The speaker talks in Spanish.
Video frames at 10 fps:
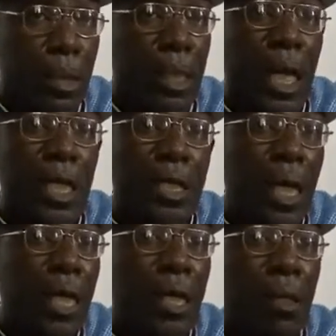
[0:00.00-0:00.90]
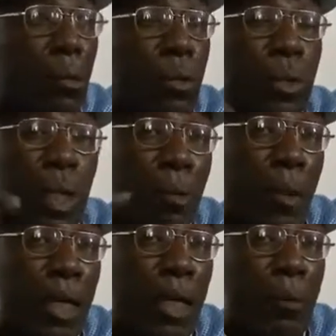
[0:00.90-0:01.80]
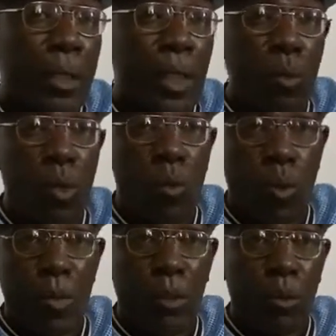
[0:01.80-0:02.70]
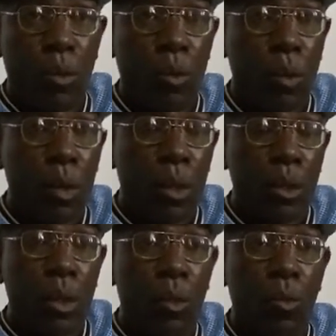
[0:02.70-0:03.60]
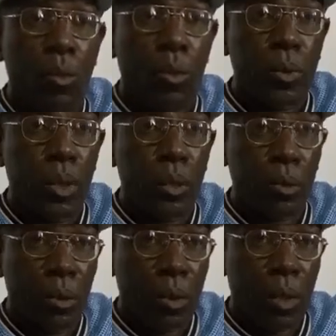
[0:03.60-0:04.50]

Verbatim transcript: Y de ahí sale, eh, cuando a la paila pasa el nuevo formato de los grupos soneros,